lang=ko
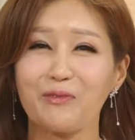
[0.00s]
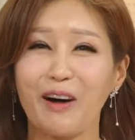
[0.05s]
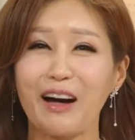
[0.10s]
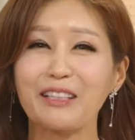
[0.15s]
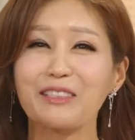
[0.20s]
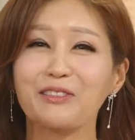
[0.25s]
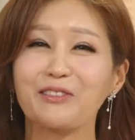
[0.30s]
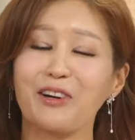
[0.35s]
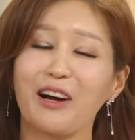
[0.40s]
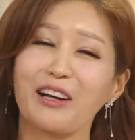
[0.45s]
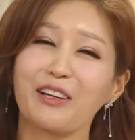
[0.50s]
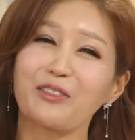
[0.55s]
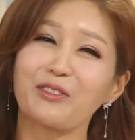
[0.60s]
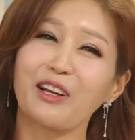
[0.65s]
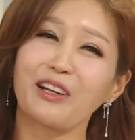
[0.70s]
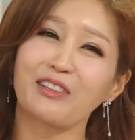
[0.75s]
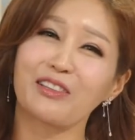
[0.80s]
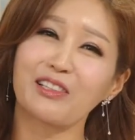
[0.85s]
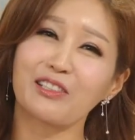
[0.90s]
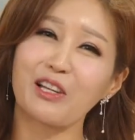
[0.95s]
맞을 네. 것 같긴
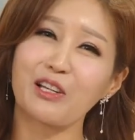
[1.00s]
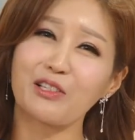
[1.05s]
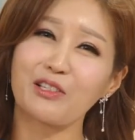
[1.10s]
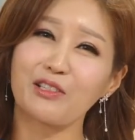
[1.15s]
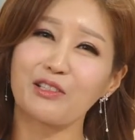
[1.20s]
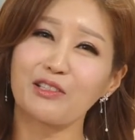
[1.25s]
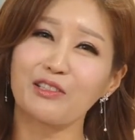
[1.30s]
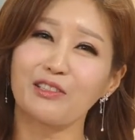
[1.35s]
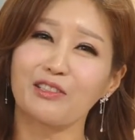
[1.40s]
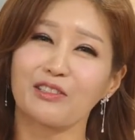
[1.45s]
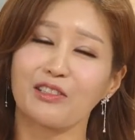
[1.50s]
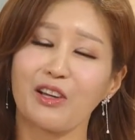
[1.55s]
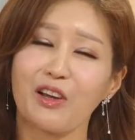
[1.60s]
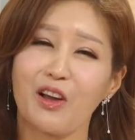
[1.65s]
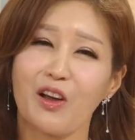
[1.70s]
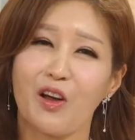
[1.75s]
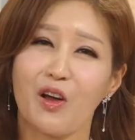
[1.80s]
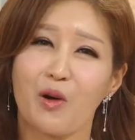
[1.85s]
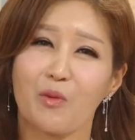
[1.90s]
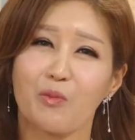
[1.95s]
한데 사실은
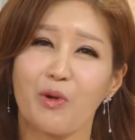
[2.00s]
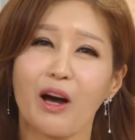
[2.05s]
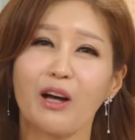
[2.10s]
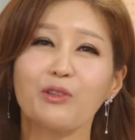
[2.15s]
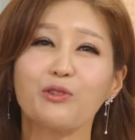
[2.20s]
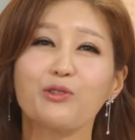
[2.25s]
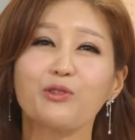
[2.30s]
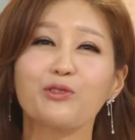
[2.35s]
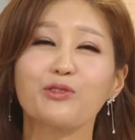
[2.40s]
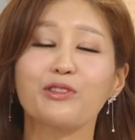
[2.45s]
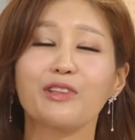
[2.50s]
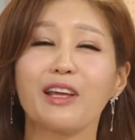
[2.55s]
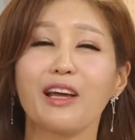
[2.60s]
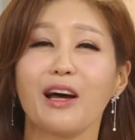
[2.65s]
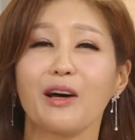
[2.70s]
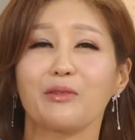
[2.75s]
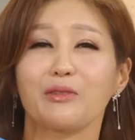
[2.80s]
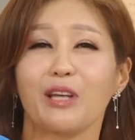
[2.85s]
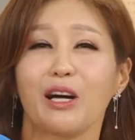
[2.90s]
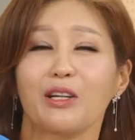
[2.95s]
뭐 한두 군데
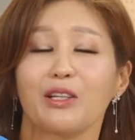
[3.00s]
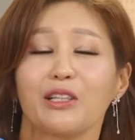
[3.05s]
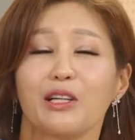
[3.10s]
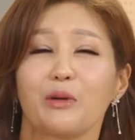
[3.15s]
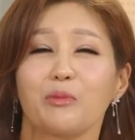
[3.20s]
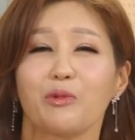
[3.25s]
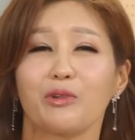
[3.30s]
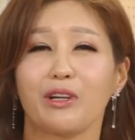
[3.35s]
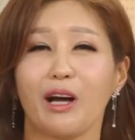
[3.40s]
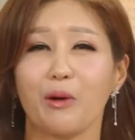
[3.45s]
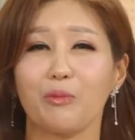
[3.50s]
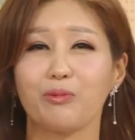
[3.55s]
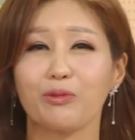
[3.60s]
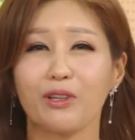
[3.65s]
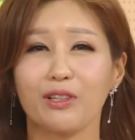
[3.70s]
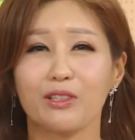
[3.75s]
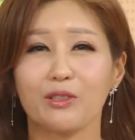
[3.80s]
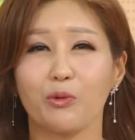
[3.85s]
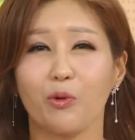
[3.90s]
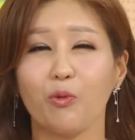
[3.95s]
다리랑 머리가 뭐
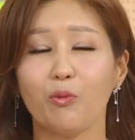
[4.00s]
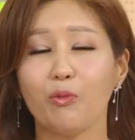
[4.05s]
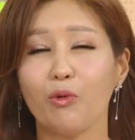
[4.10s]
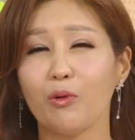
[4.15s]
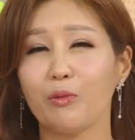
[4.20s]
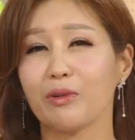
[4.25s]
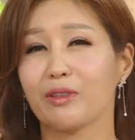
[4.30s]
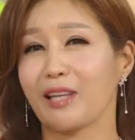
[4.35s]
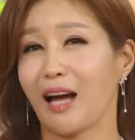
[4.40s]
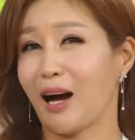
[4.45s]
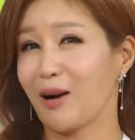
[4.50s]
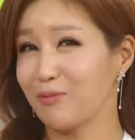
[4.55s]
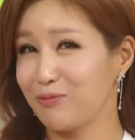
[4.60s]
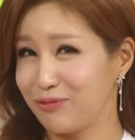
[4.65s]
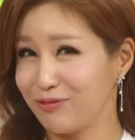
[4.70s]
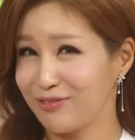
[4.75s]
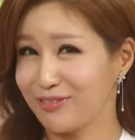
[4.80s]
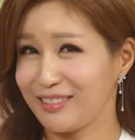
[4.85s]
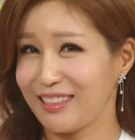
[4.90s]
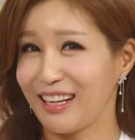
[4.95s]
아프겠지 뭐 온몸이
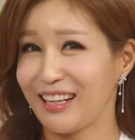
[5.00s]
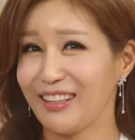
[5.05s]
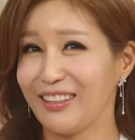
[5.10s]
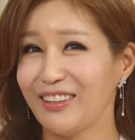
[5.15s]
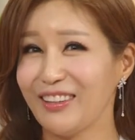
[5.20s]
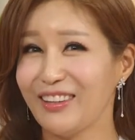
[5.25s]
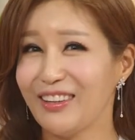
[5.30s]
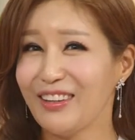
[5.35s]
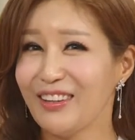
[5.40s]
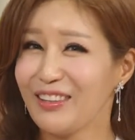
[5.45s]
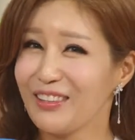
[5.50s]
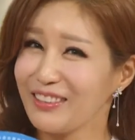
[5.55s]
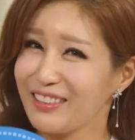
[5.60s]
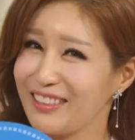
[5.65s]
다아플까요 음.